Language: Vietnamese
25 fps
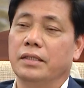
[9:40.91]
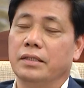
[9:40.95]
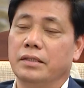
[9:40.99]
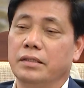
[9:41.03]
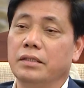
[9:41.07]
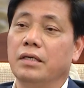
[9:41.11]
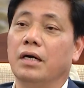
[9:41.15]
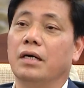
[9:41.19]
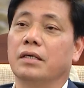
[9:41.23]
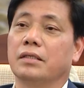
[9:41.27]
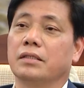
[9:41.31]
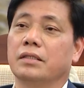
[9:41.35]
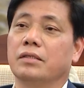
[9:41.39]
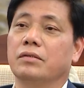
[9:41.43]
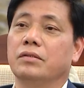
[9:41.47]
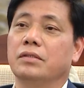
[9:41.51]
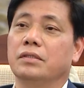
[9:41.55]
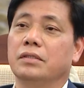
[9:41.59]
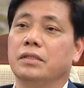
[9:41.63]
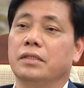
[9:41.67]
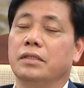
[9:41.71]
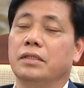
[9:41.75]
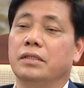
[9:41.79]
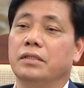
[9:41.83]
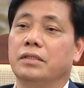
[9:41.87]
thị trường theo
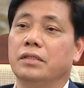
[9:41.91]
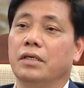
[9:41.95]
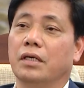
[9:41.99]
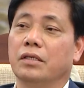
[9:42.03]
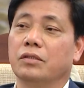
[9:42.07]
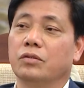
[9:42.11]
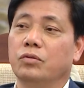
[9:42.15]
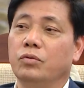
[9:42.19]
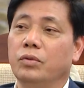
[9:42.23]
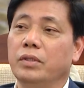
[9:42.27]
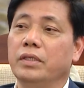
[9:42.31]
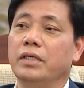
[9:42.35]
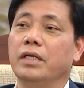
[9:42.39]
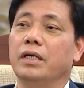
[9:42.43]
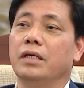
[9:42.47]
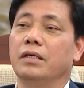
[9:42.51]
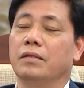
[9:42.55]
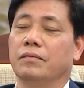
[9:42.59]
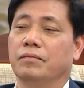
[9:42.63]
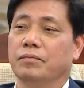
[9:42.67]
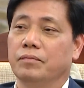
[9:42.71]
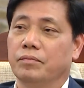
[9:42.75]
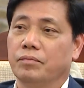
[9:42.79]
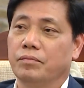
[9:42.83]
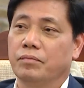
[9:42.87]
cơ chế thị trường tuy nhiên